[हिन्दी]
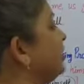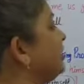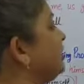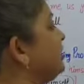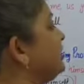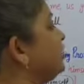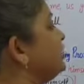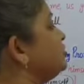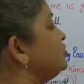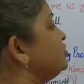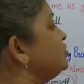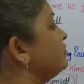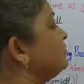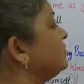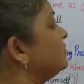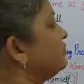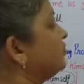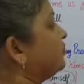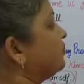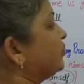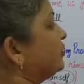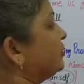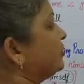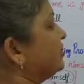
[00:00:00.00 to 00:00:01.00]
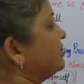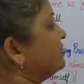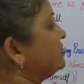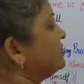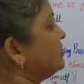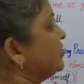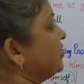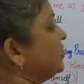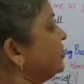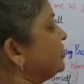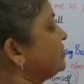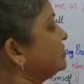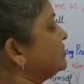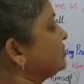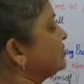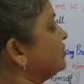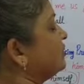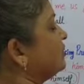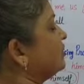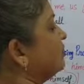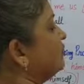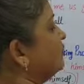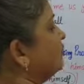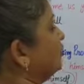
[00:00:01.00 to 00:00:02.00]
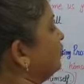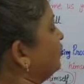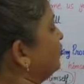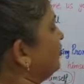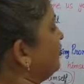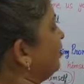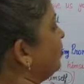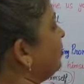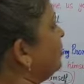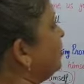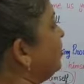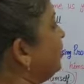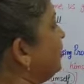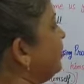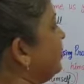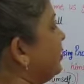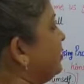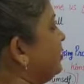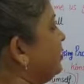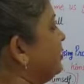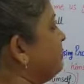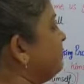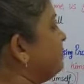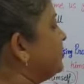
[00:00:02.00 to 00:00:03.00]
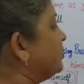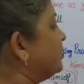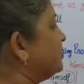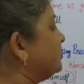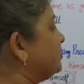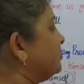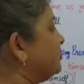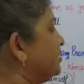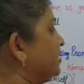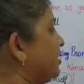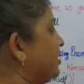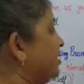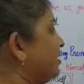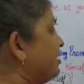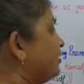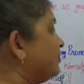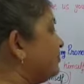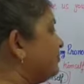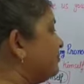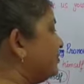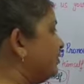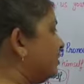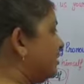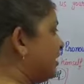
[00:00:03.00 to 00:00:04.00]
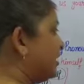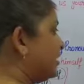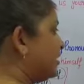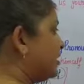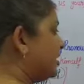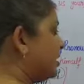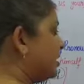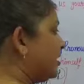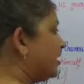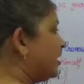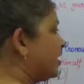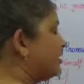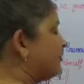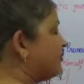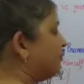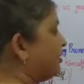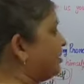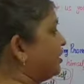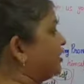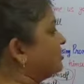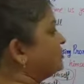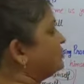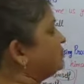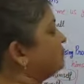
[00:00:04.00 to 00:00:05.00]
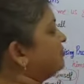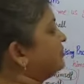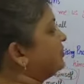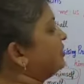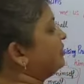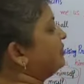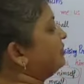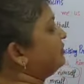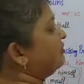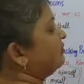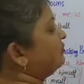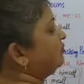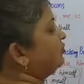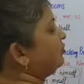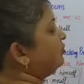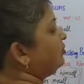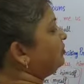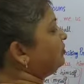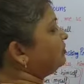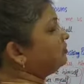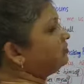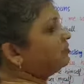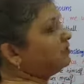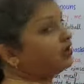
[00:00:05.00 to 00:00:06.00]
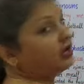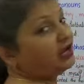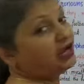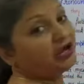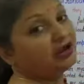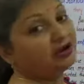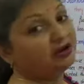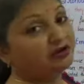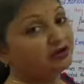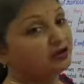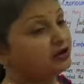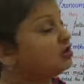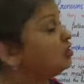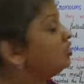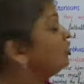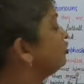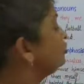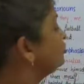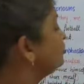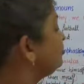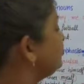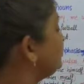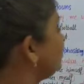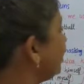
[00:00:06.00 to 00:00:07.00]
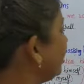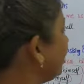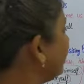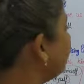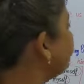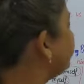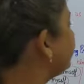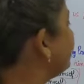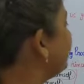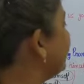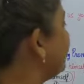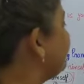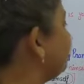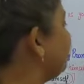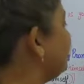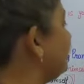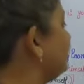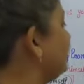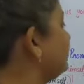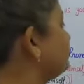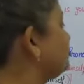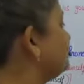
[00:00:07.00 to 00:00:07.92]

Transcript: है ईच ऑफ द बॉयज़ हैज़ अ बुक यानी प्रत्येक लड़के के पास में बुक है तो यहाँ पर हमने